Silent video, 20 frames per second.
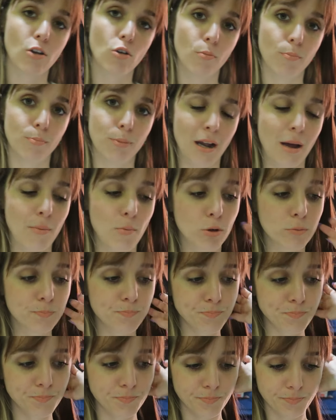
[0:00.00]
compramos.
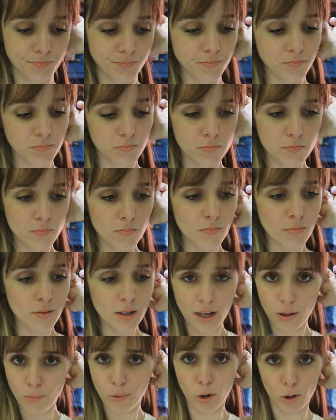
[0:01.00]

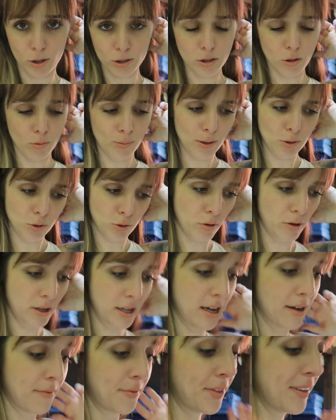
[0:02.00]
Bueno, que se ha comprado estos
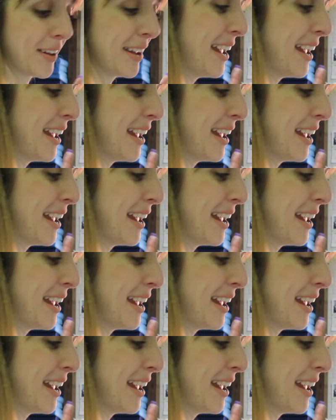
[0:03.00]
días.